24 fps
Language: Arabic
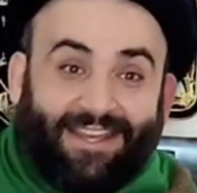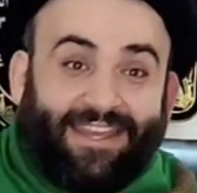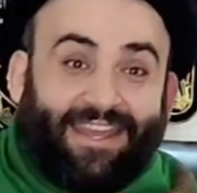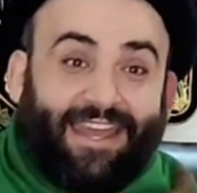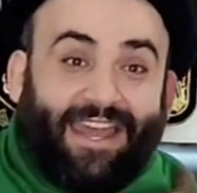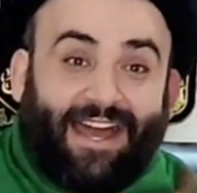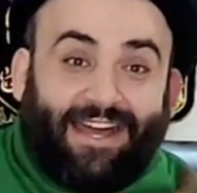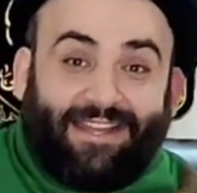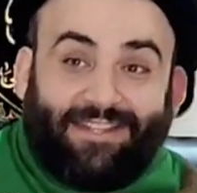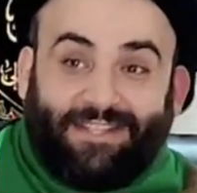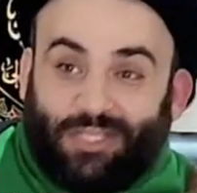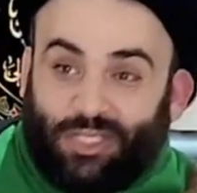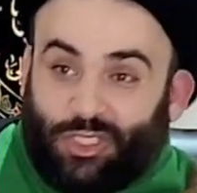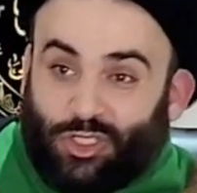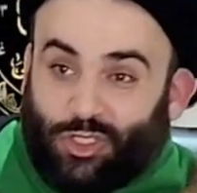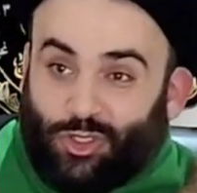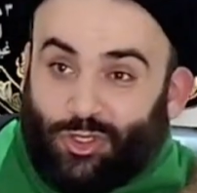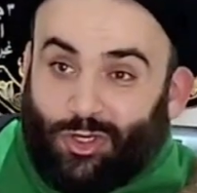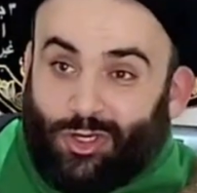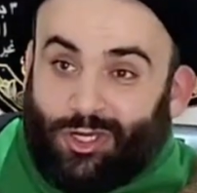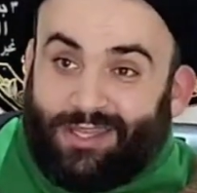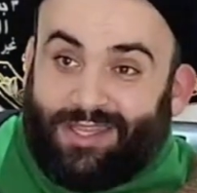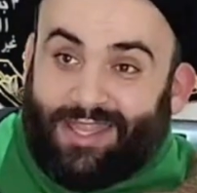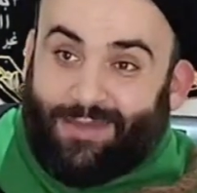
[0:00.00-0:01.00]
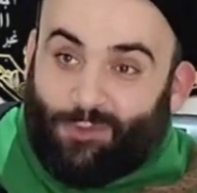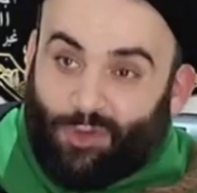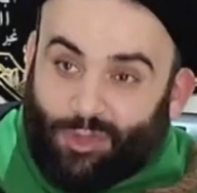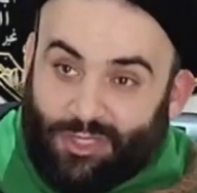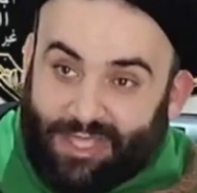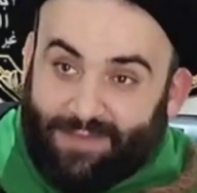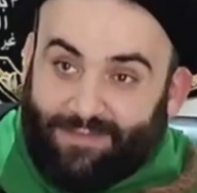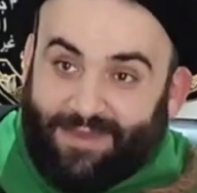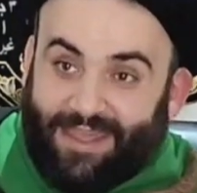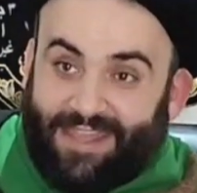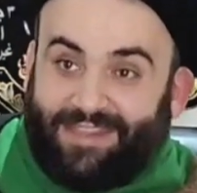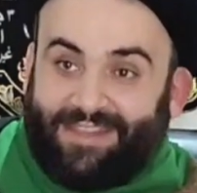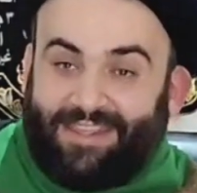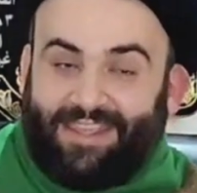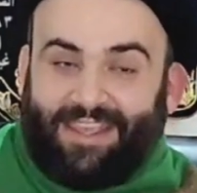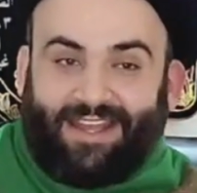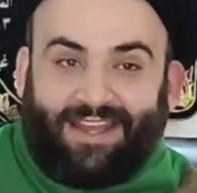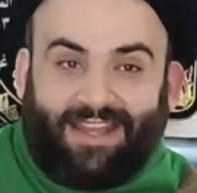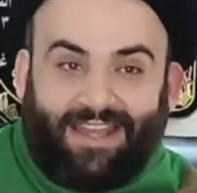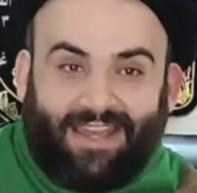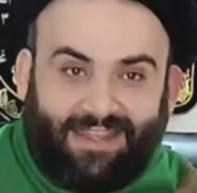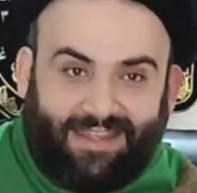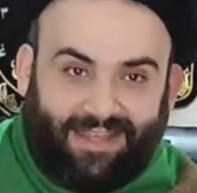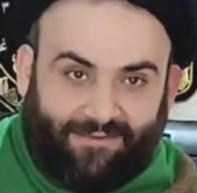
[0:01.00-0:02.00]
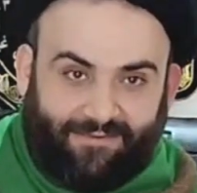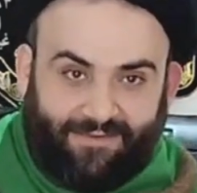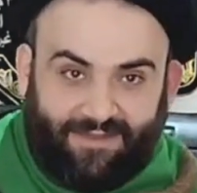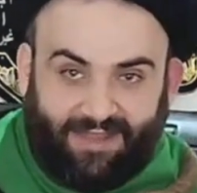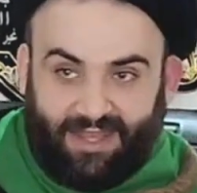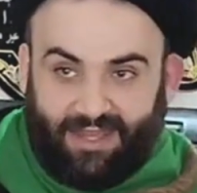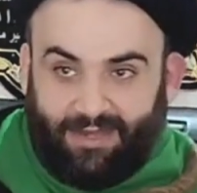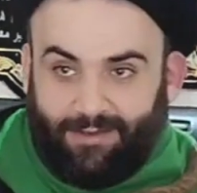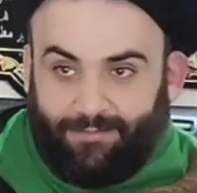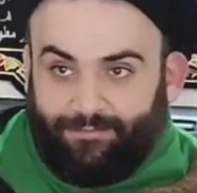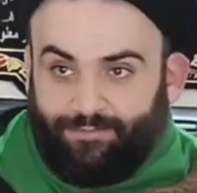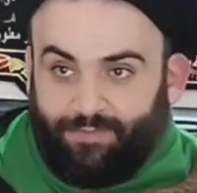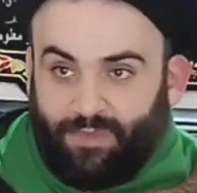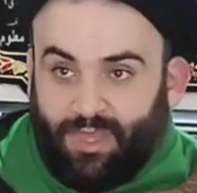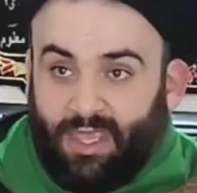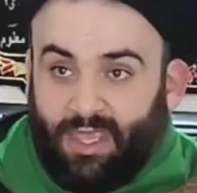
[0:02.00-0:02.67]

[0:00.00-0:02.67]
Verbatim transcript: يعني السلطة متبنية لهذا الفعل